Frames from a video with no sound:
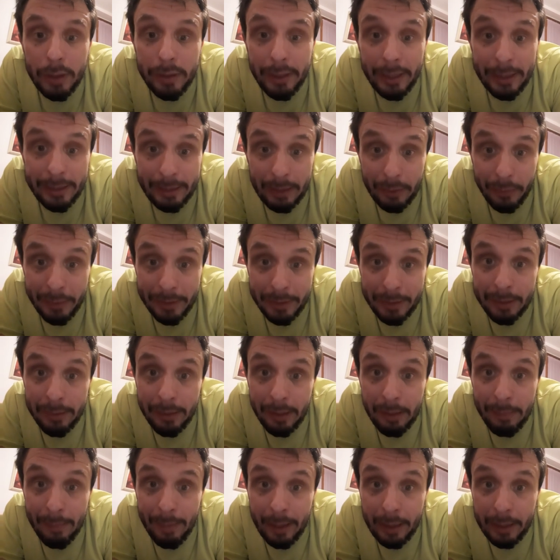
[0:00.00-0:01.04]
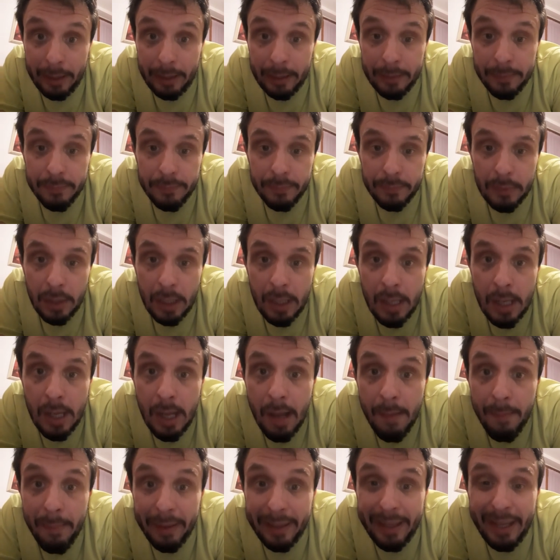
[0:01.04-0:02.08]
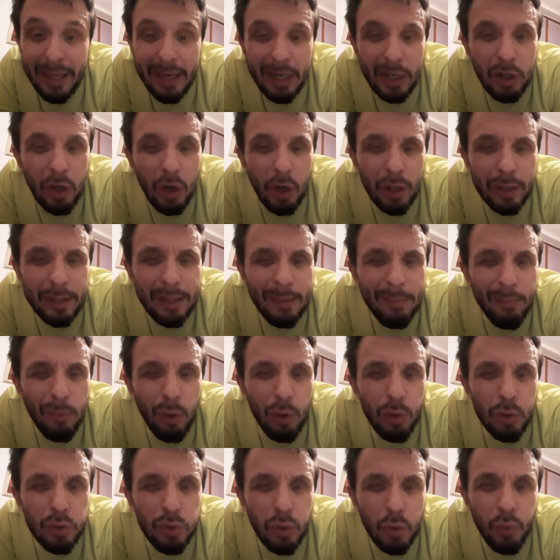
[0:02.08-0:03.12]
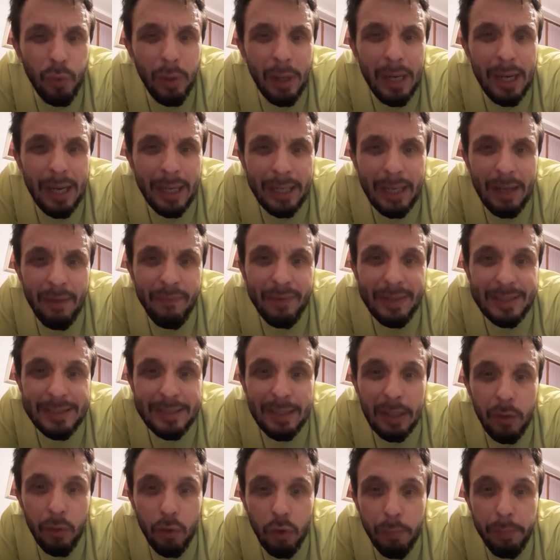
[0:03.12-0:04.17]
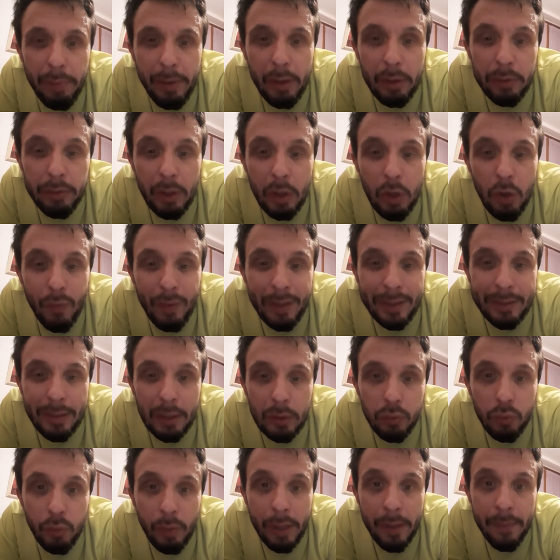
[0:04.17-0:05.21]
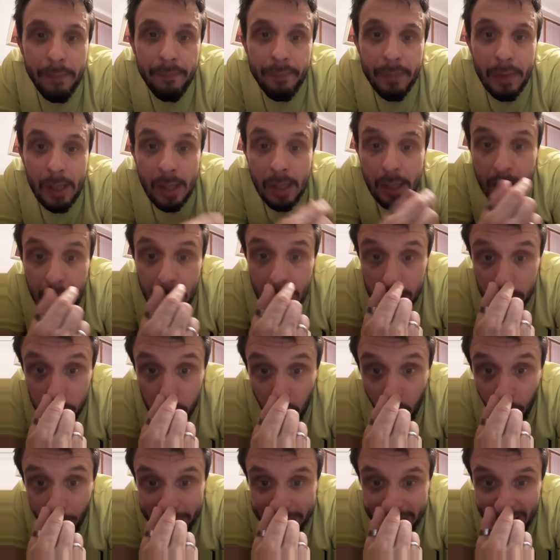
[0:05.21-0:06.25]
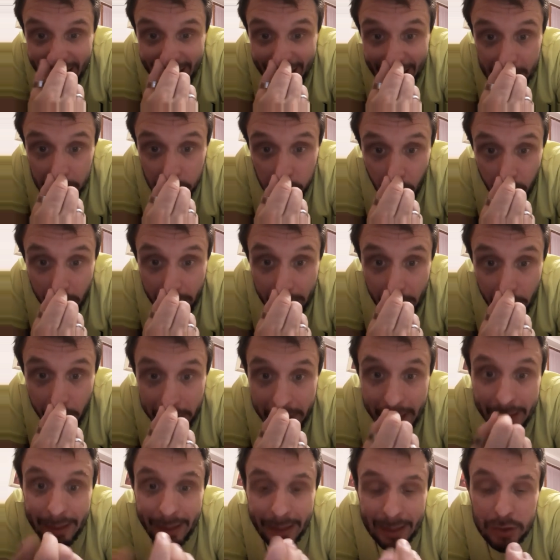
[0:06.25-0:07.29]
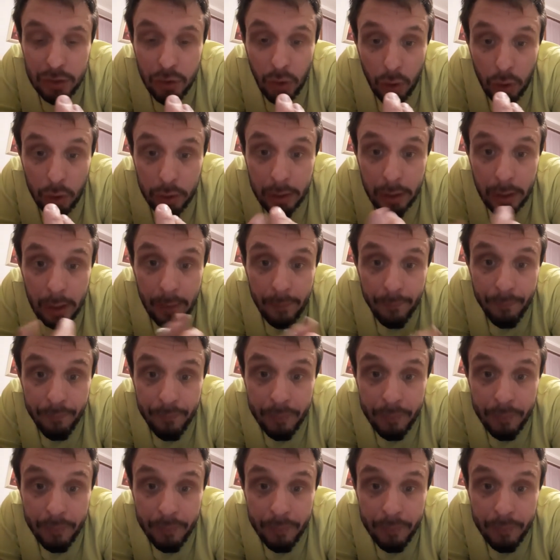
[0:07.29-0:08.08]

attenta a questa Danimarca, perché ricorda molto quella che vinse l'Europeo del 92, dove tra l'altro, ironia della sorte,